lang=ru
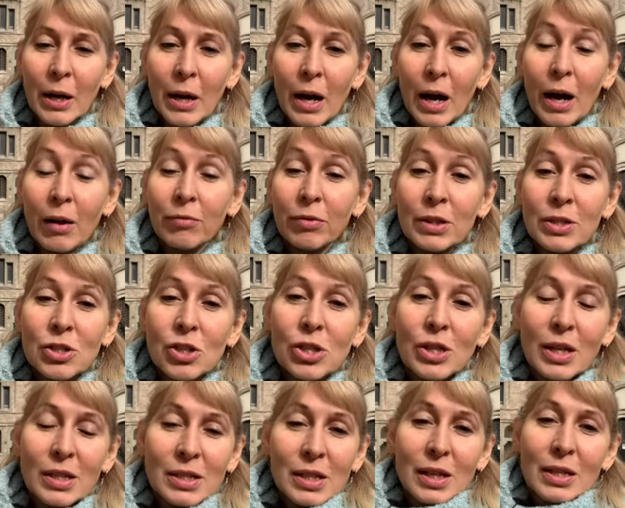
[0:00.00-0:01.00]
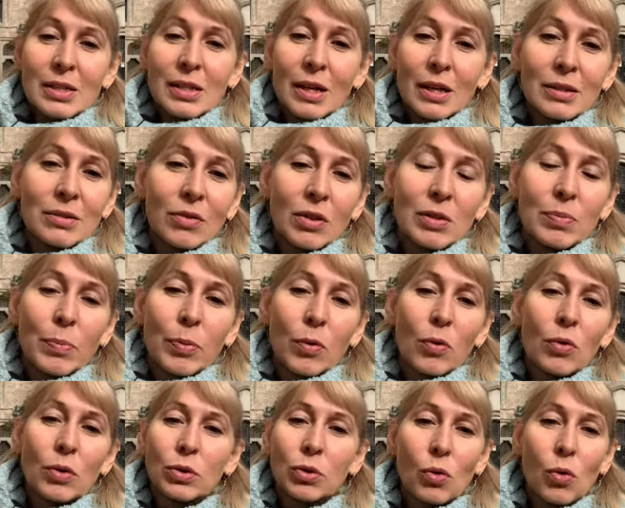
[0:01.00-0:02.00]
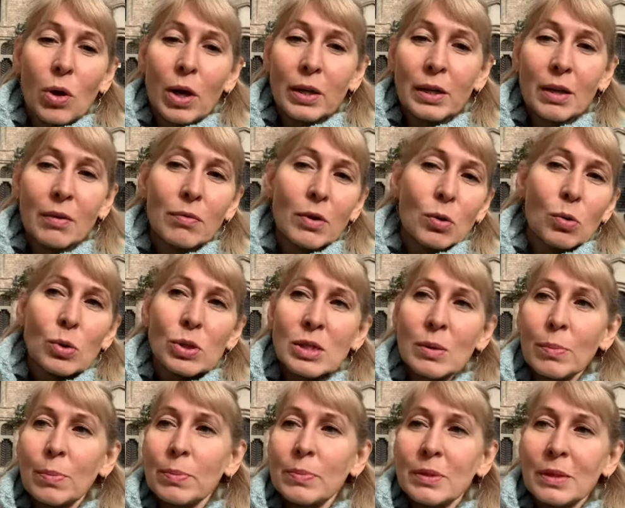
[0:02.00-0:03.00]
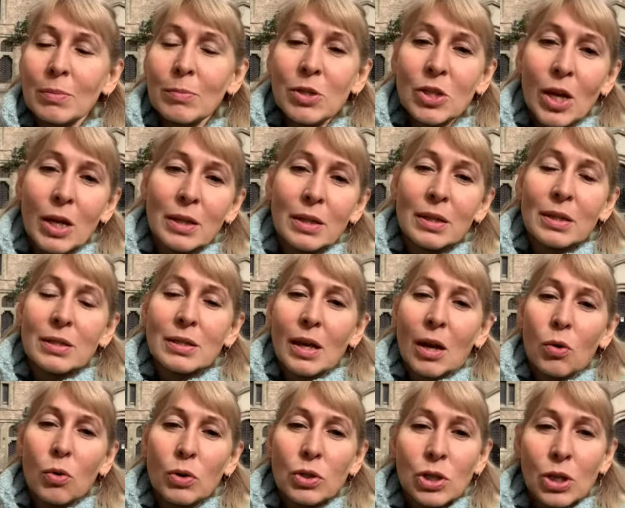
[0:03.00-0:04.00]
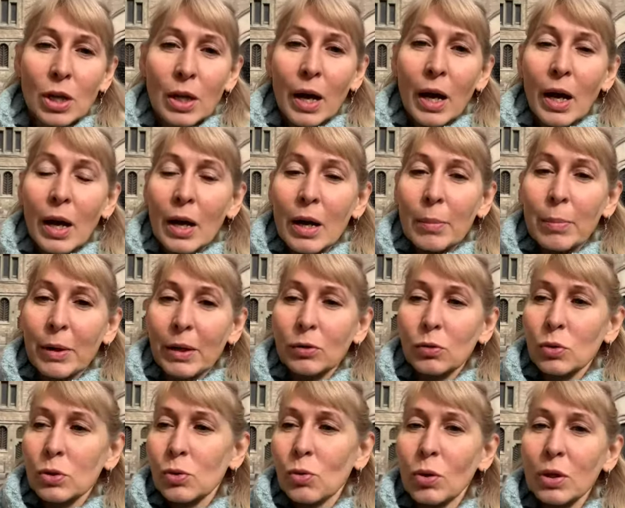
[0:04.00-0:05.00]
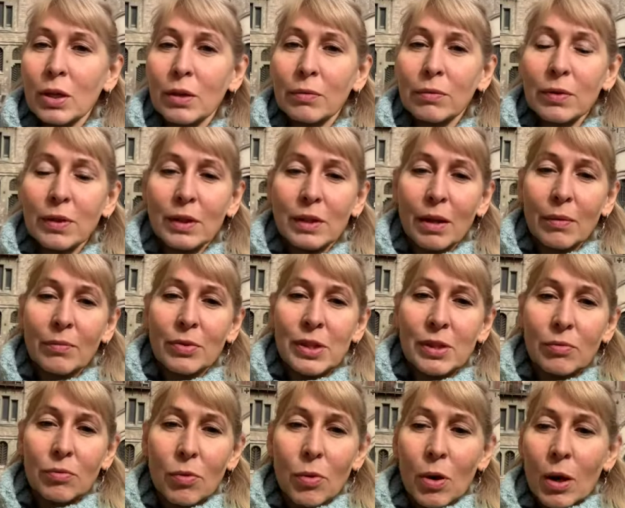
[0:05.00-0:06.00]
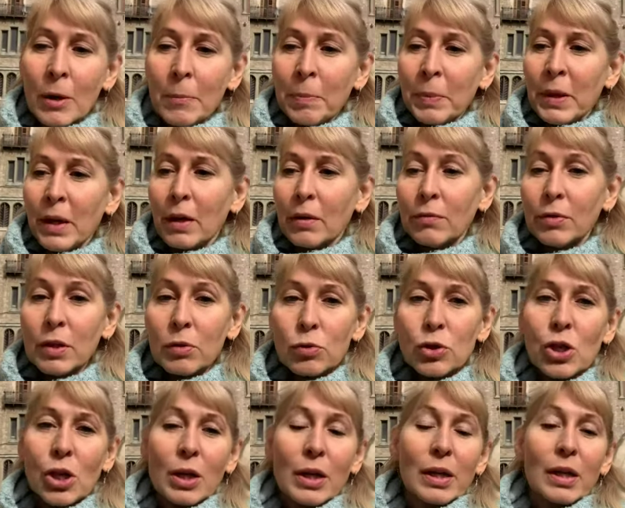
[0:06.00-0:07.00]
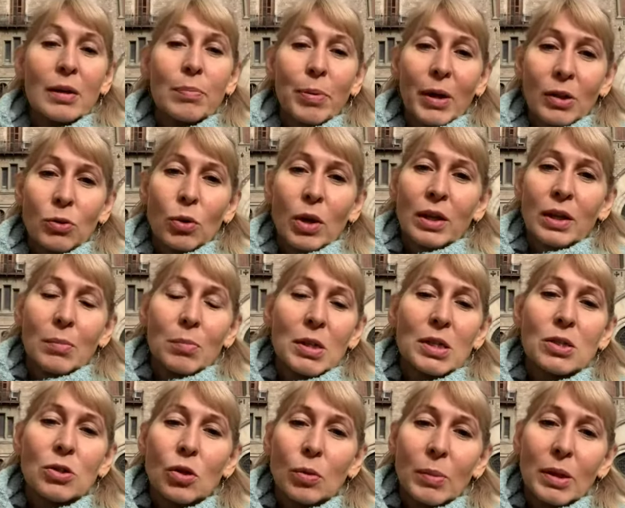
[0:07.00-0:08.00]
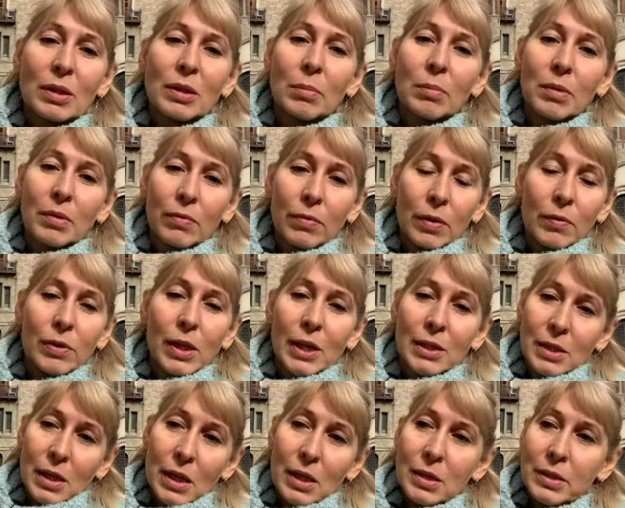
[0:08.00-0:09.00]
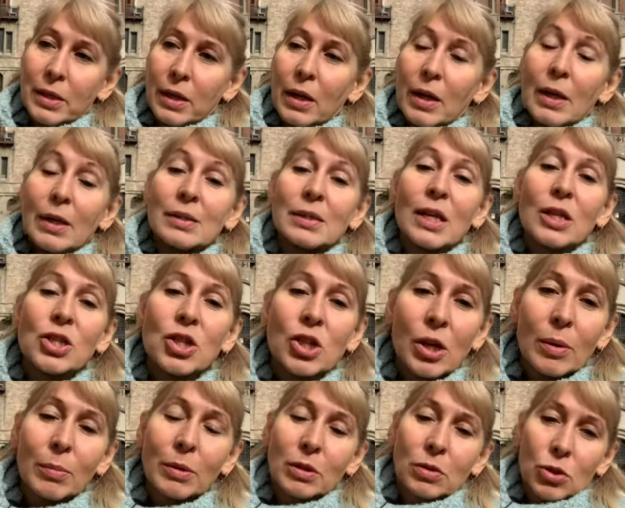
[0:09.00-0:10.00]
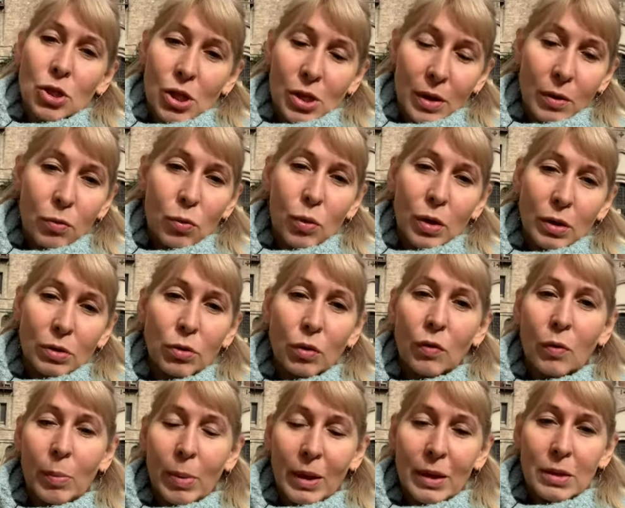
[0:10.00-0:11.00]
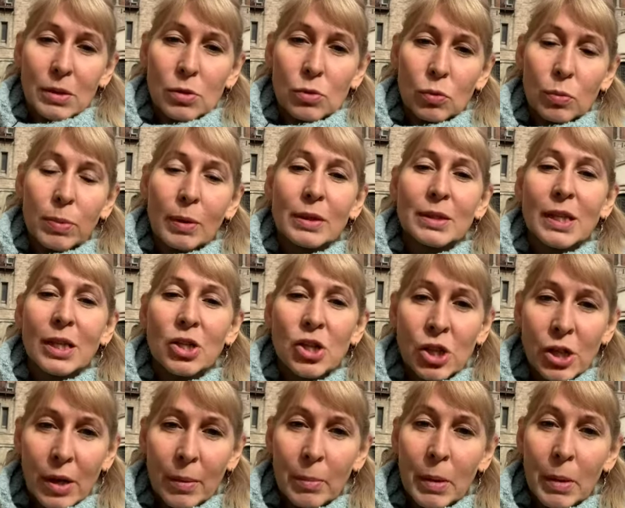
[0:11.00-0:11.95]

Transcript: А вы начинаете рассказывать про то, какие вы курсы замечательные закончили, про то, сколько вы там всего а, выучили, и про то, какими инструментами вы владеете. Зачем это человеку, у которого болит зуб? Зачем?